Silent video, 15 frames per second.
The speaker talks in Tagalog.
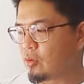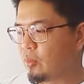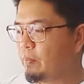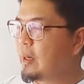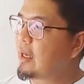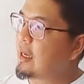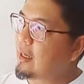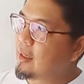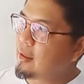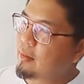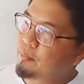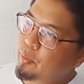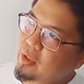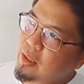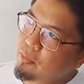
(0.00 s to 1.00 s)
Kumbaga,
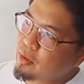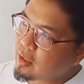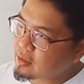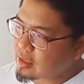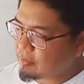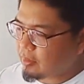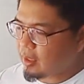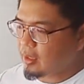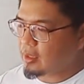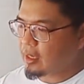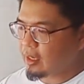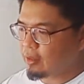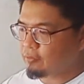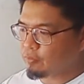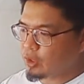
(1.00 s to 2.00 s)
pwede mo nang sabihin na
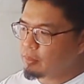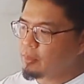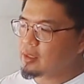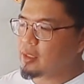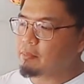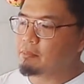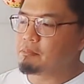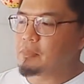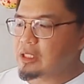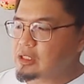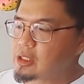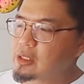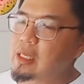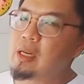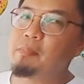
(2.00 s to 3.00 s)
informative
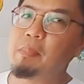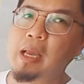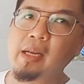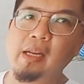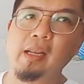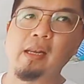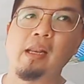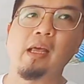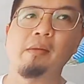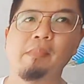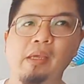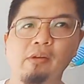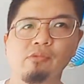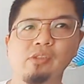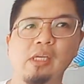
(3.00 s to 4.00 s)
digital panel ang
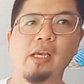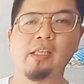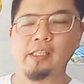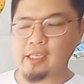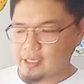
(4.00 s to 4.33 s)
meron sa kanya.